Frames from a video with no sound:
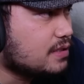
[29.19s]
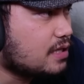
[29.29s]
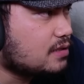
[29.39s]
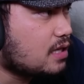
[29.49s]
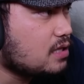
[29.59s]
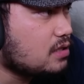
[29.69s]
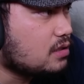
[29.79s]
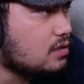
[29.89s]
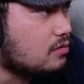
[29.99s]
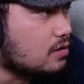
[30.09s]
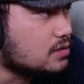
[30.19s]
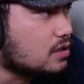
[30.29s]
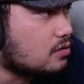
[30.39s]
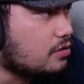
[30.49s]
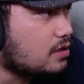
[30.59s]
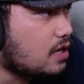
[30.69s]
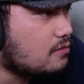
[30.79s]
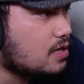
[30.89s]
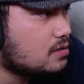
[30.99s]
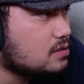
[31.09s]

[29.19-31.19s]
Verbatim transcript: Nyerita ini ini kalau nggak salah Lloyd lawan